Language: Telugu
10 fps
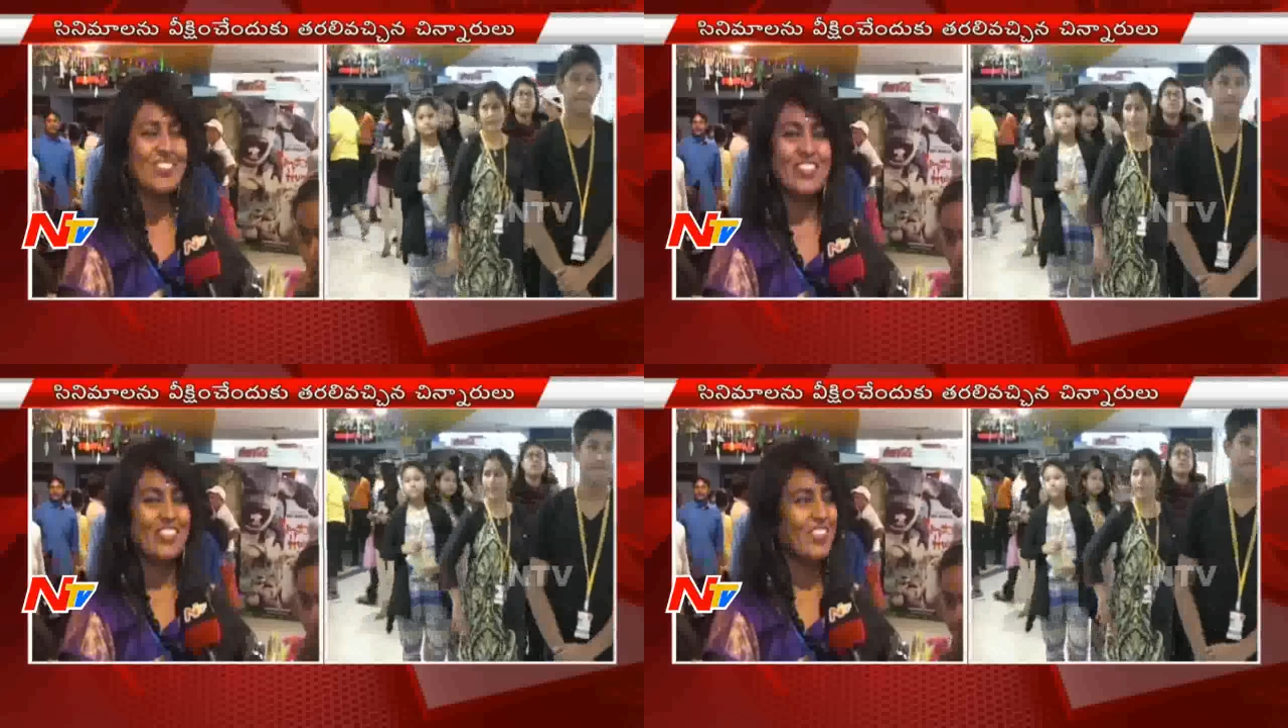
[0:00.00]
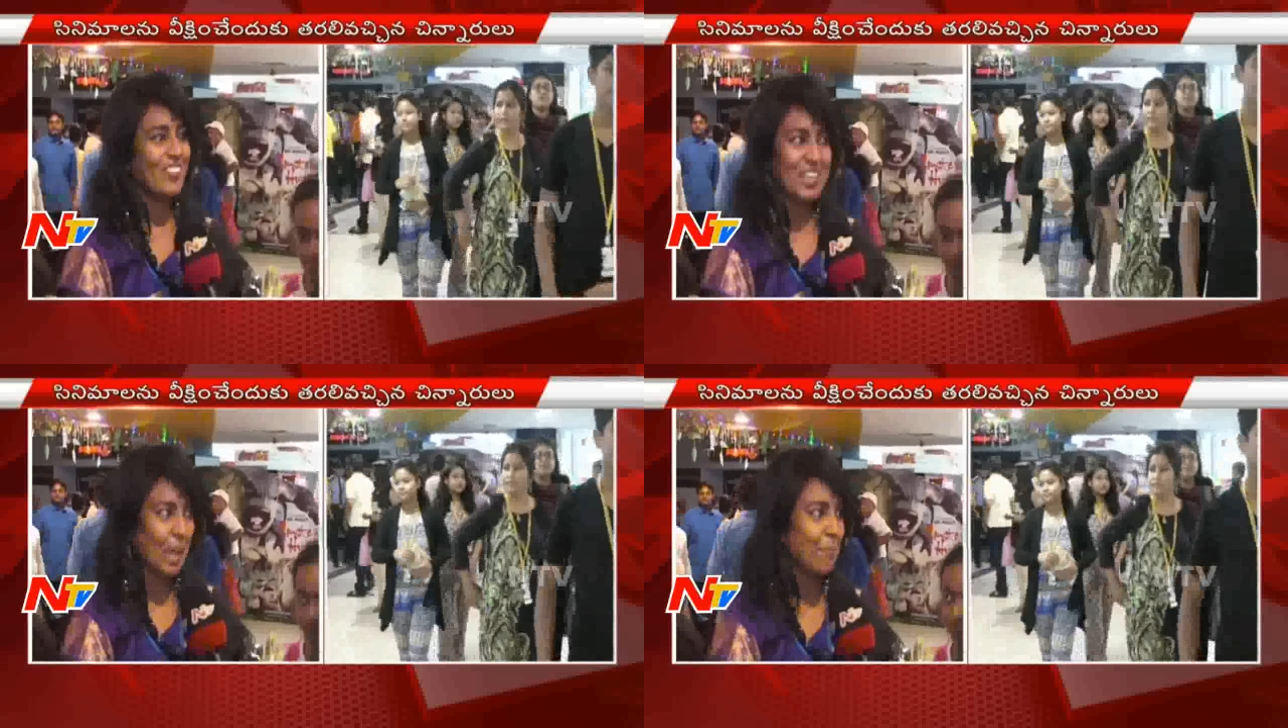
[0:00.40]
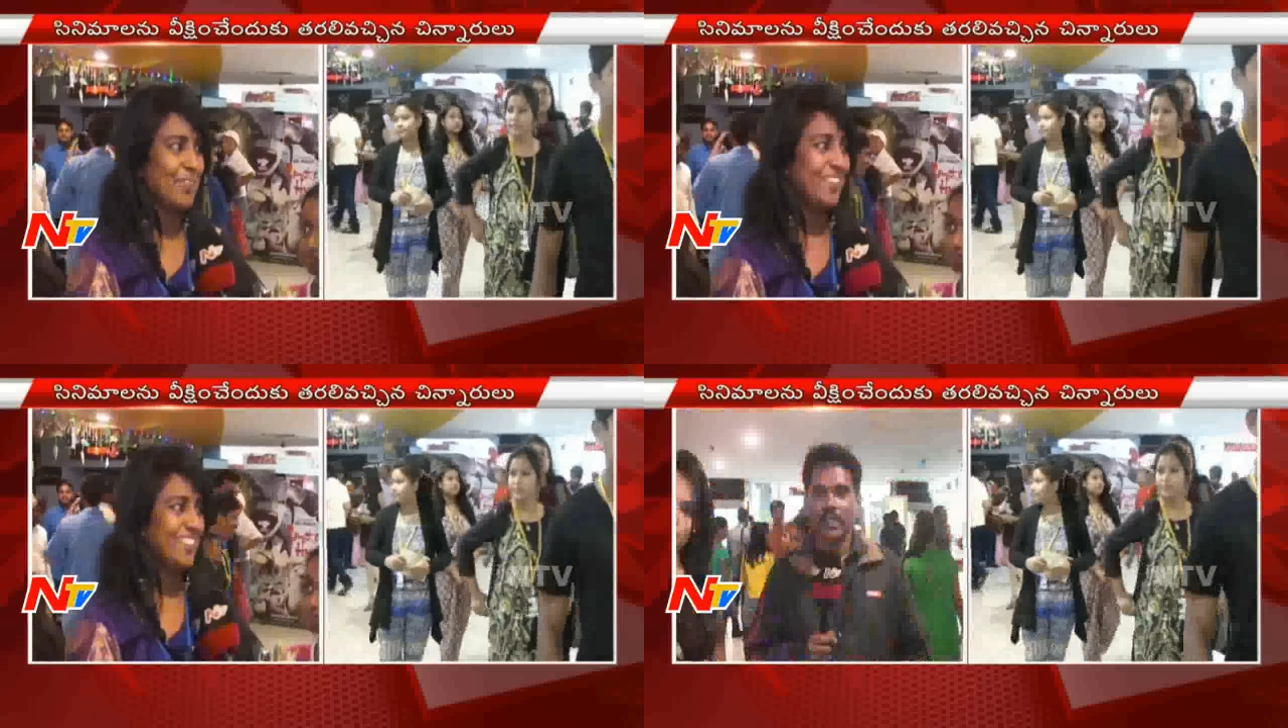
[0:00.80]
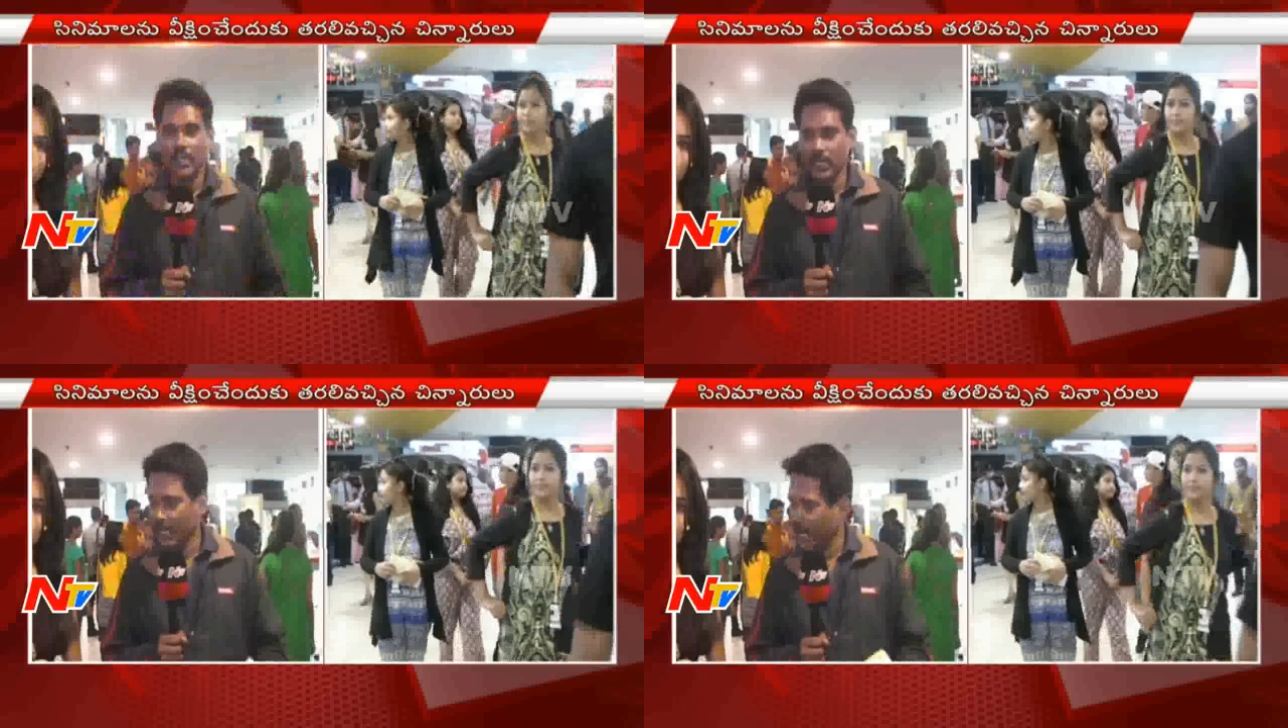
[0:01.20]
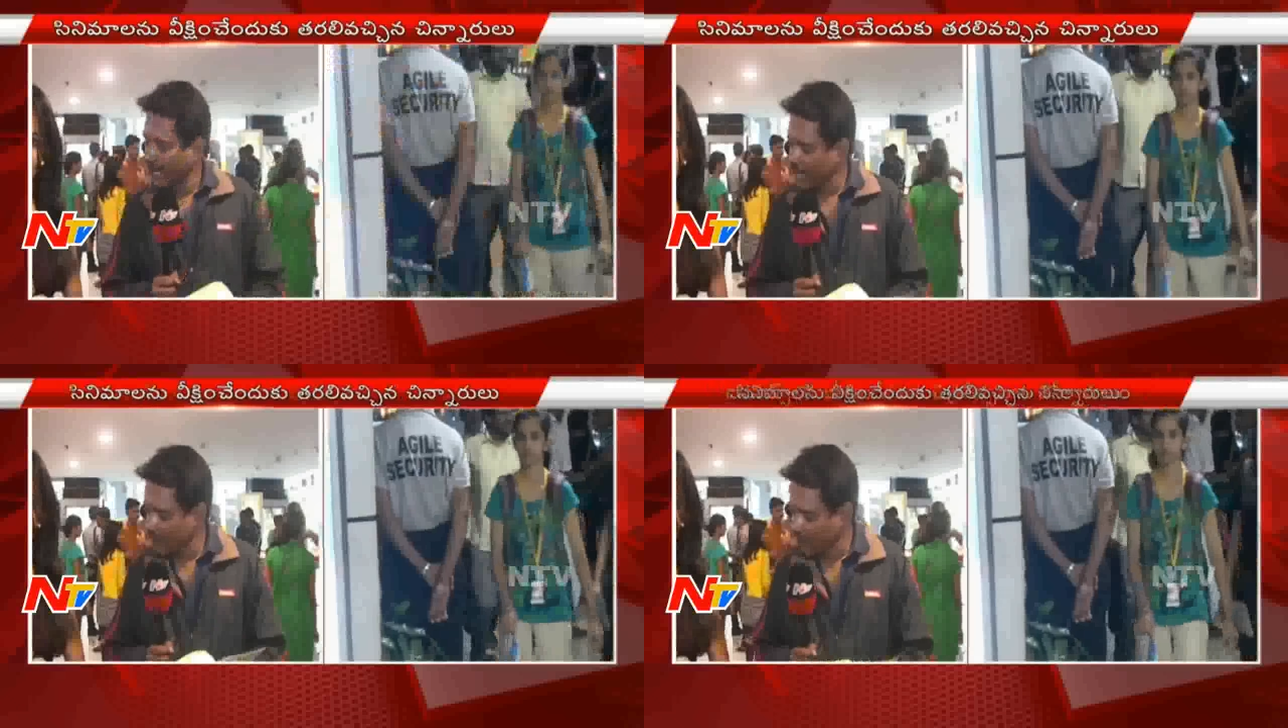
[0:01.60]
వీ ఫీల్ వెరీ హ్యాపీ
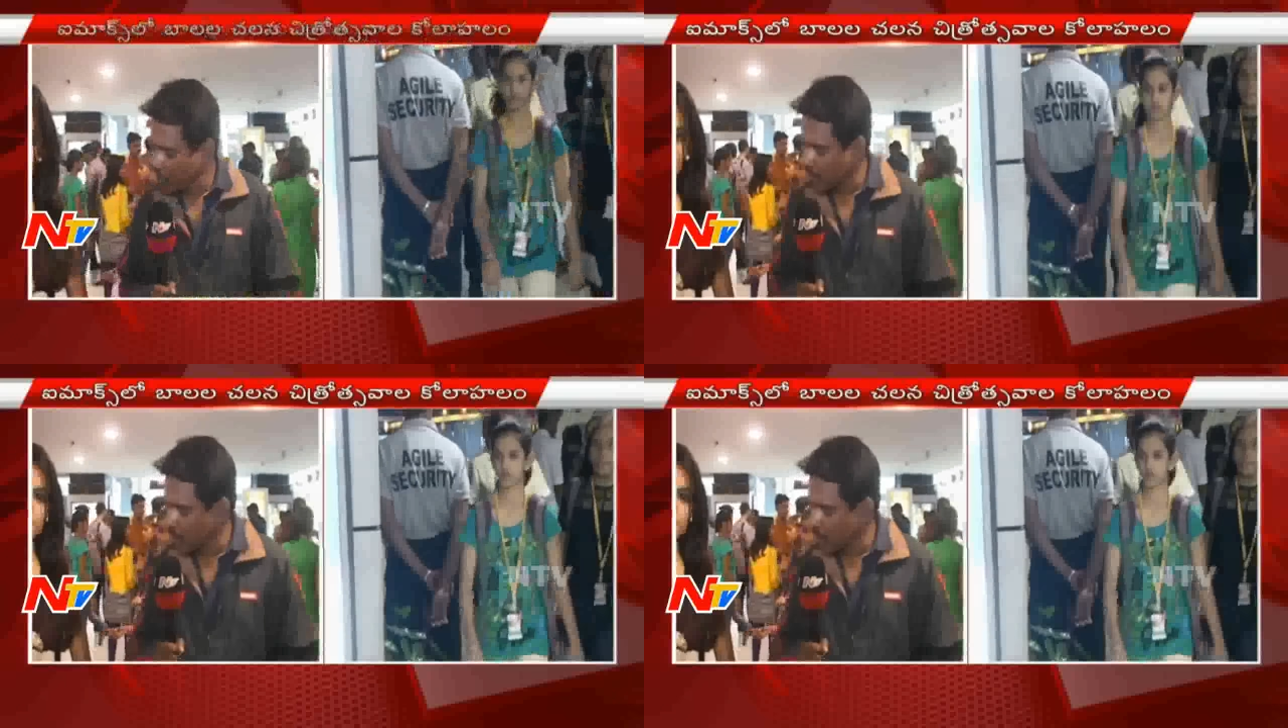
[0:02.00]
అలాగే మనతో పాటు